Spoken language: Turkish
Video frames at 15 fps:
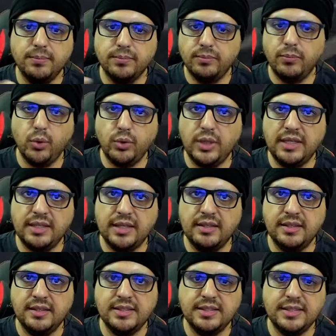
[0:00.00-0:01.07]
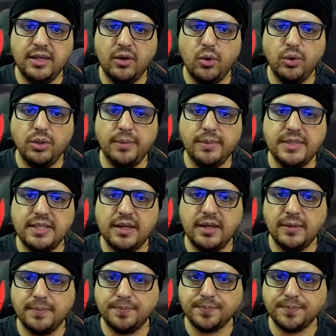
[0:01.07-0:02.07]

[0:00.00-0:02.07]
mod eklediğinizde orada mesela